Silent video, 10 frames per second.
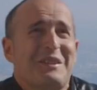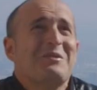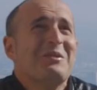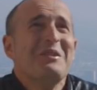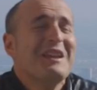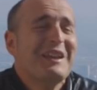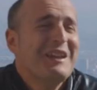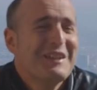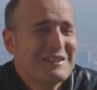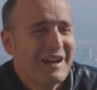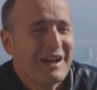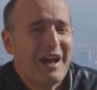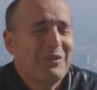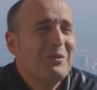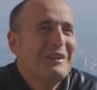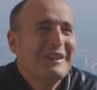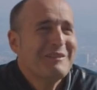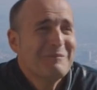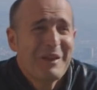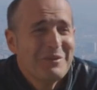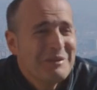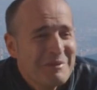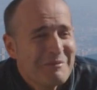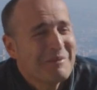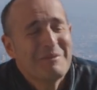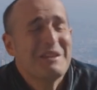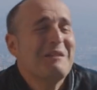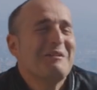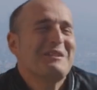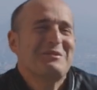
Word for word: Señor, hoy qué quieres que haga, a dónde, a dónde me llevas